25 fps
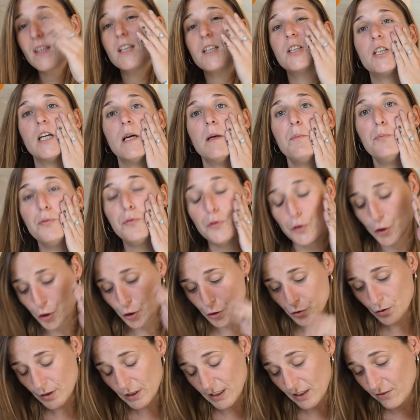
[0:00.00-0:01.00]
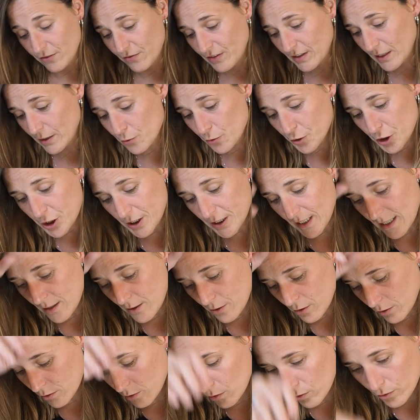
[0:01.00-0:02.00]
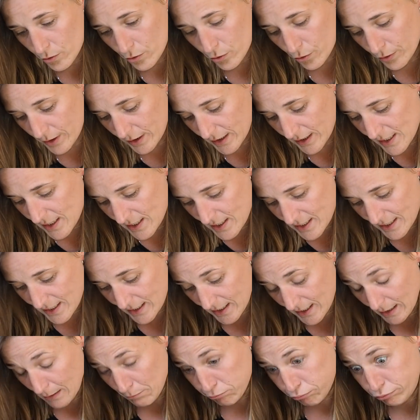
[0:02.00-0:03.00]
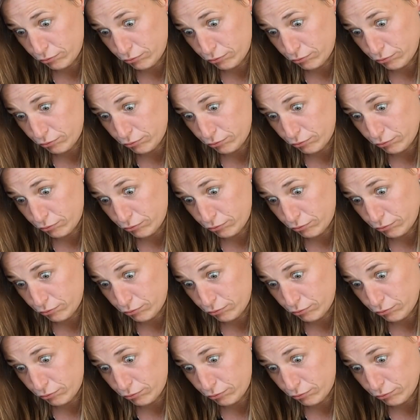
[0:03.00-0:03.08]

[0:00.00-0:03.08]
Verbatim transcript: j'ai un peu chaud, il fait une chaleur dans le grenier, c'est...